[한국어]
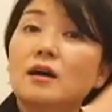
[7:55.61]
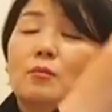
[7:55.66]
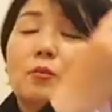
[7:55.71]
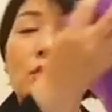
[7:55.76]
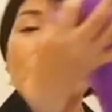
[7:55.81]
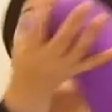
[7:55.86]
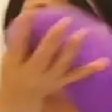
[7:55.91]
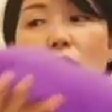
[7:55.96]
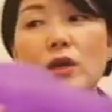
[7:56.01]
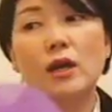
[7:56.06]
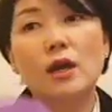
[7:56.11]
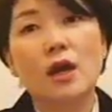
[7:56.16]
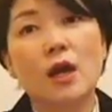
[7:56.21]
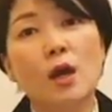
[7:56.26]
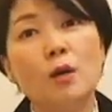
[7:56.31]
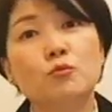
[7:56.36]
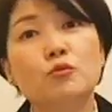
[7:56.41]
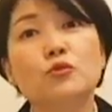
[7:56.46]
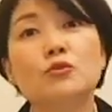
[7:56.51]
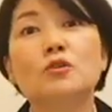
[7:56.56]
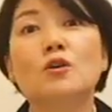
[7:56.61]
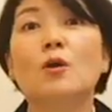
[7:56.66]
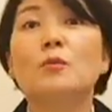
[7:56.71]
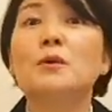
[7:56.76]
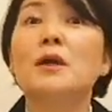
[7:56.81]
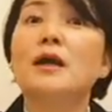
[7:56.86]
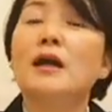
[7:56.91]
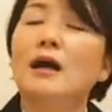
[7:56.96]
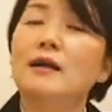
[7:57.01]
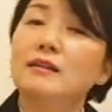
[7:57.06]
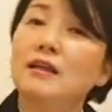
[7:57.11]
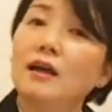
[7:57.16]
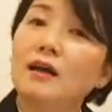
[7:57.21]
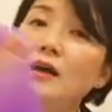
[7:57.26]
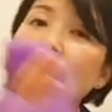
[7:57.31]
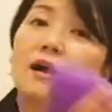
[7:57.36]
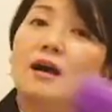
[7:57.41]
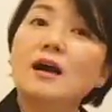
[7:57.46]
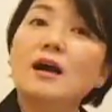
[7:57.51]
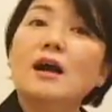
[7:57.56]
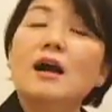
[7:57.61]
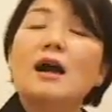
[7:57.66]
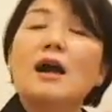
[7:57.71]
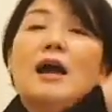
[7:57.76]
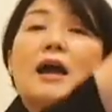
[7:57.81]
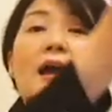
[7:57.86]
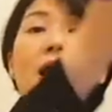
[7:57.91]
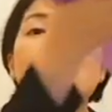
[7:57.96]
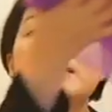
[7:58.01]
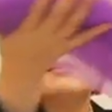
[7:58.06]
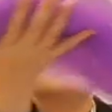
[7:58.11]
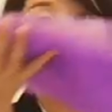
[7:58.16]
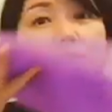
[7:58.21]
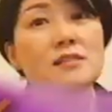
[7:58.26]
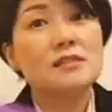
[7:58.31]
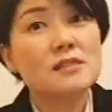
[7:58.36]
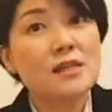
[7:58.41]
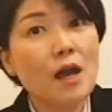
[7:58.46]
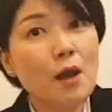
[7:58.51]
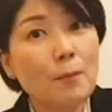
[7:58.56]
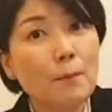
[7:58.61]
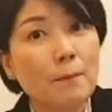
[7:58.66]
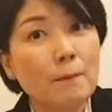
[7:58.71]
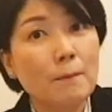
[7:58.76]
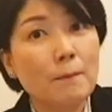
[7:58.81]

뭐 이렇게 부드럽게 가다가 and stop